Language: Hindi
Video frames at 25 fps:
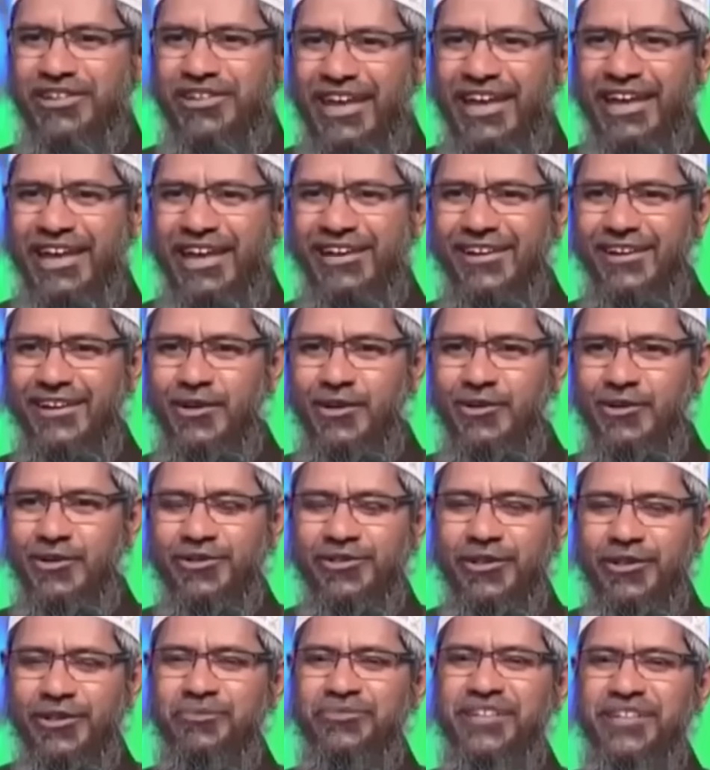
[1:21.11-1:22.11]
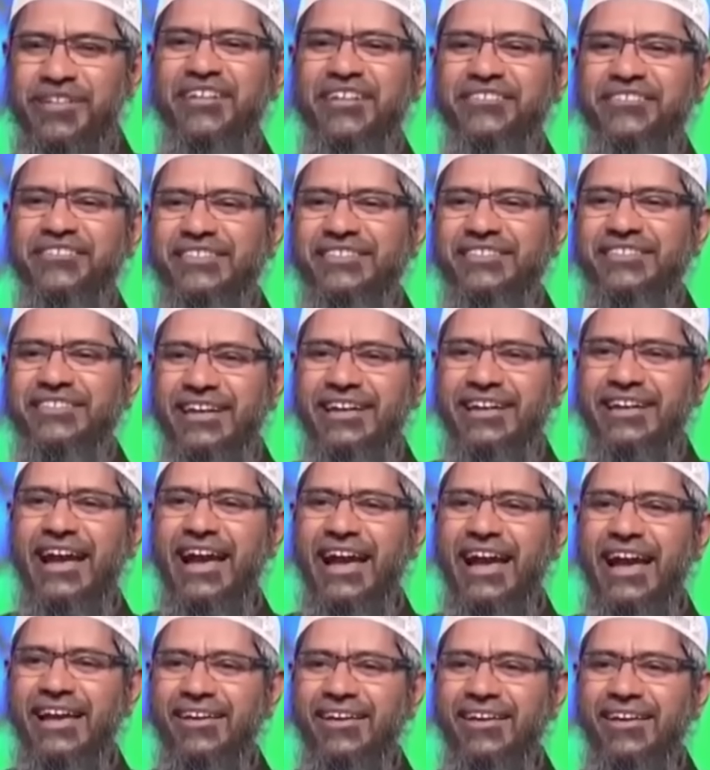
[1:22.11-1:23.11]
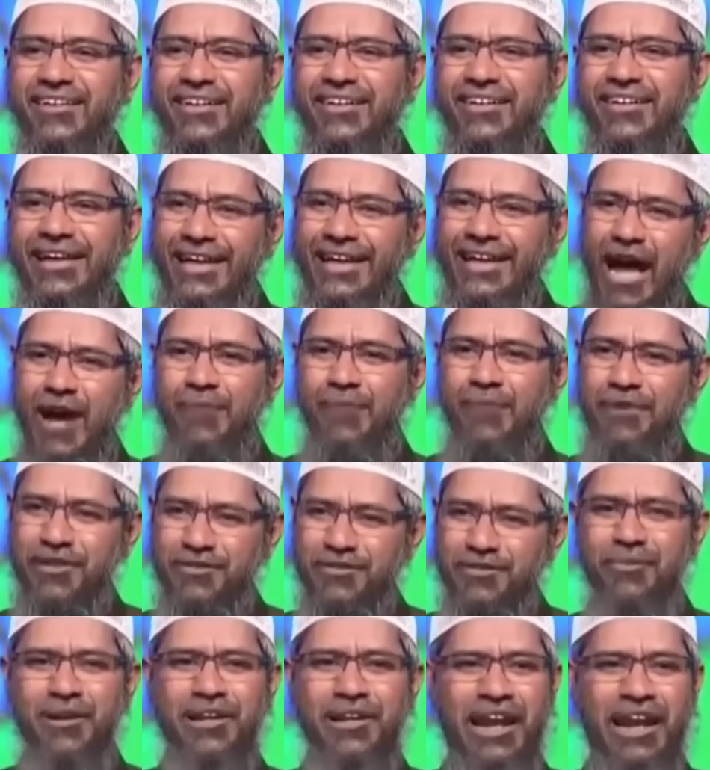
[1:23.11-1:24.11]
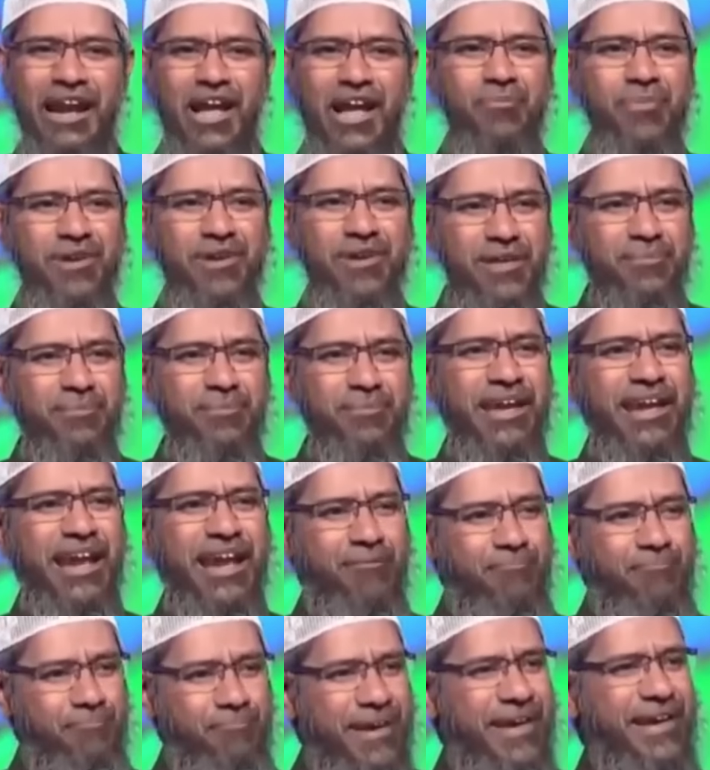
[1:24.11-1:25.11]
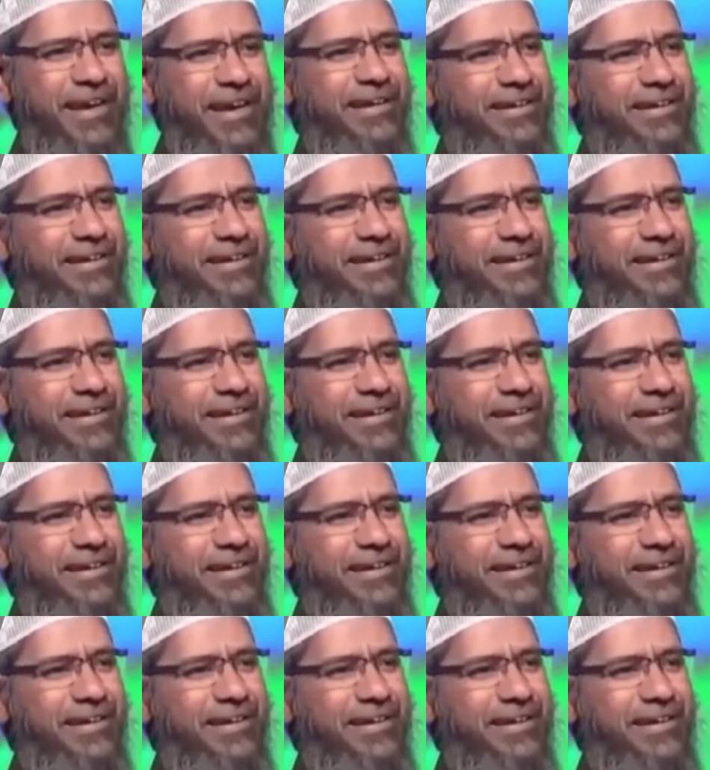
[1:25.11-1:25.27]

वोट दे तो सबसे आसान तरीका है कि आपस में लड़ाओ मजहब के नाम